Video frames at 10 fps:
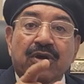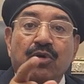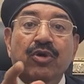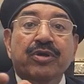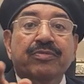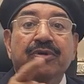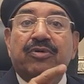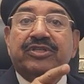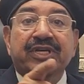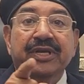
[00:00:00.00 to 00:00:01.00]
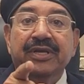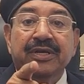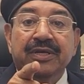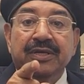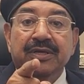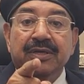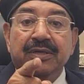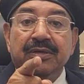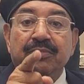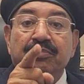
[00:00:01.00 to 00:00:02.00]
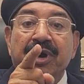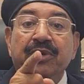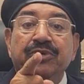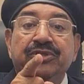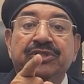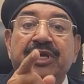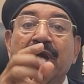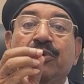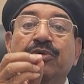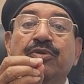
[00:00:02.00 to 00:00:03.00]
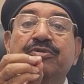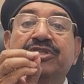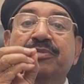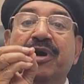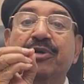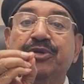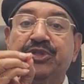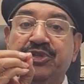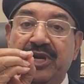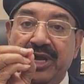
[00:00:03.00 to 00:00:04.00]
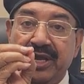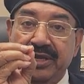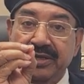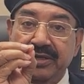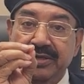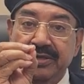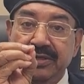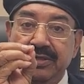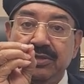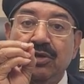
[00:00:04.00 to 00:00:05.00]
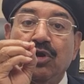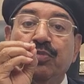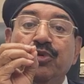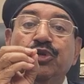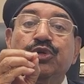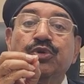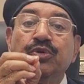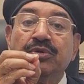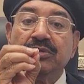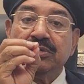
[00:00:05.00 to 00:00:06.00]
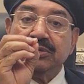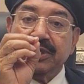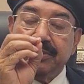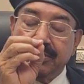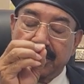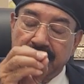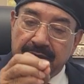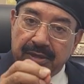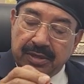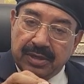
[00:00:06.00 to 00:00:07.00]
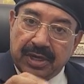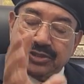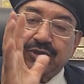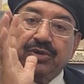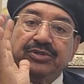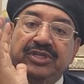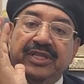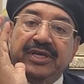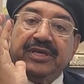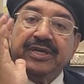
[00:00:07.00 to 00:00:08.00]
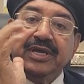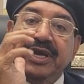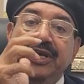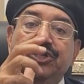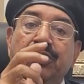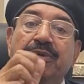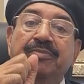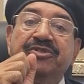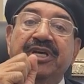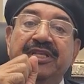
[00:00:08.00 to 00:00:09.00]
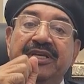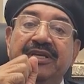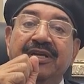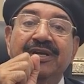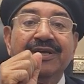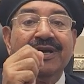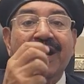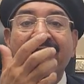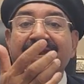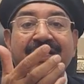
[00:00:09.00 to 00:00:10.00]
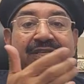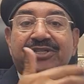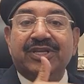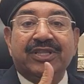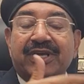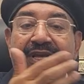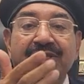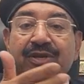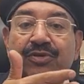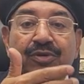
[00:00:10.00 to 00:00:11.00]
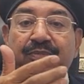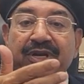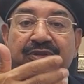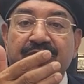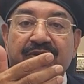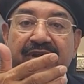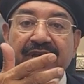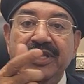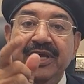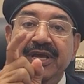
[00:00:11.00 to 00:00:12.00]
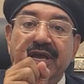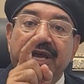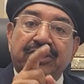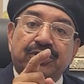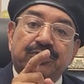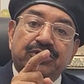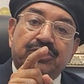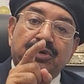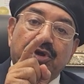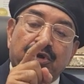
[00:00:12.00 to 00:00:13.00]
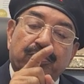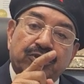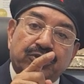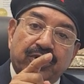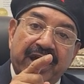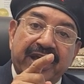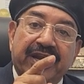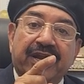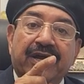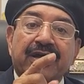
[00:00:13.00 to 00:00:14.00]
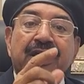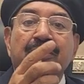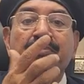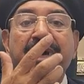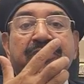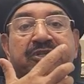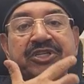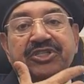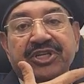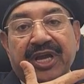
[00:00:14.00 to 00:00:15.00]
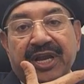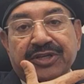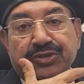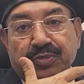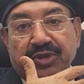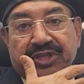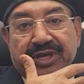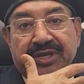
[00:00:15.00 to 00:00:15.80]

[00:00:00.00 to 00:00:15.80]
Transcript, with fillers: ওই ওই যে মানুষ খ্যাকু যে মানুষরা নরপশুর যে আচরণ যাদের এই স্বভাব যাদের হায়নাদের সাথে এদের কোনো পার্থক্য নেই এই সমস্ত নরপশু হায়নারা মানুষের চেহারায় সবতে